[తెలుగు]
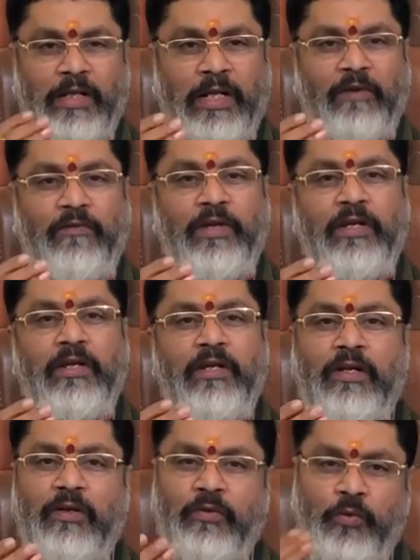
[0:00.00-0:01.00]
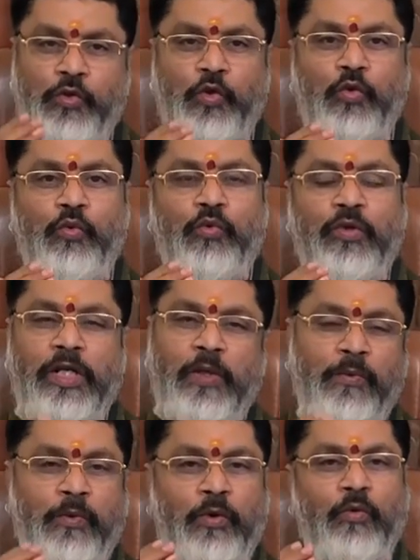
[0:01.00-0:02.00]
రవి కుజుడు వీళ్ళు
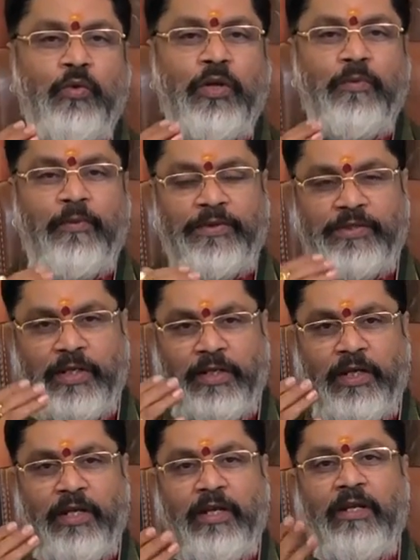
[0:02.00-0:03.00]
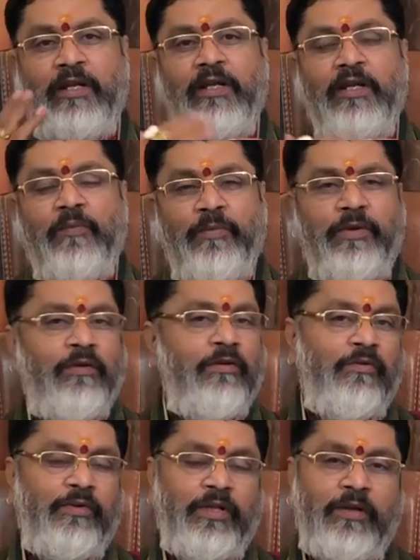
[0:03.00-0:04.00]
ముగ్గురు కూడా ఇప్పుడు ప్రస్తుతానికి
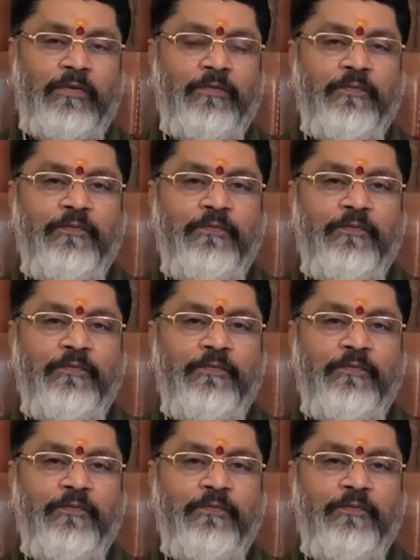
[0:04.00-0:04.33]
విధంలో ఉన్నారు